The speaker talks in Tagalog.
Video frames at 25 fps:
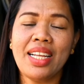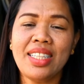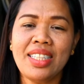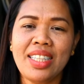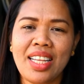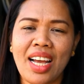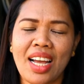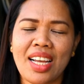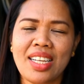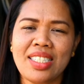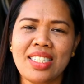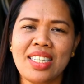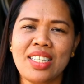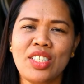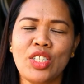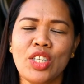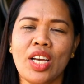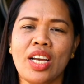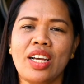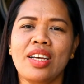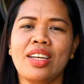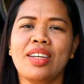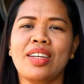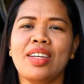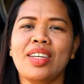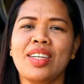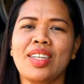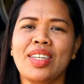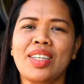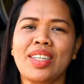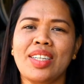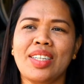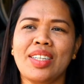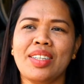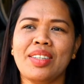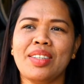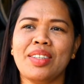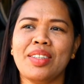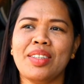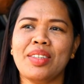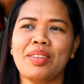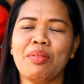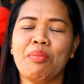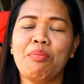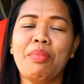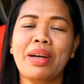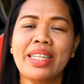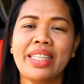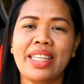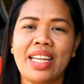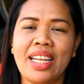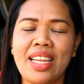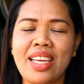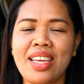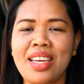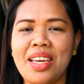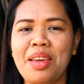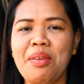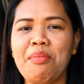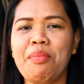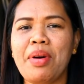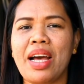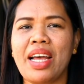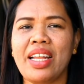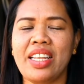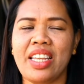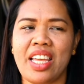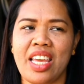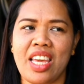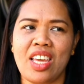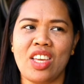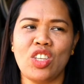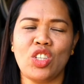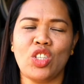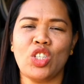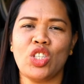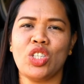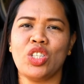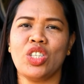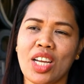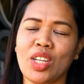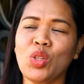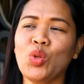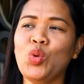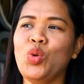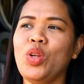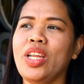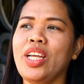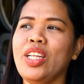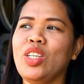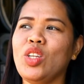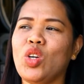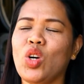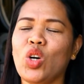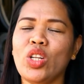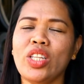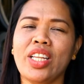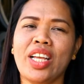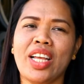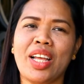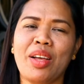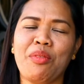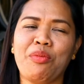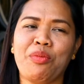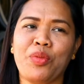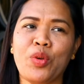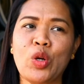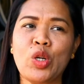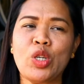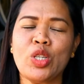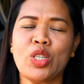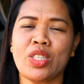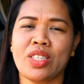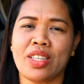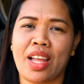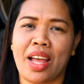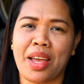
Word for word: maganda kasi siyang madaling i-manage. Katulad ko na first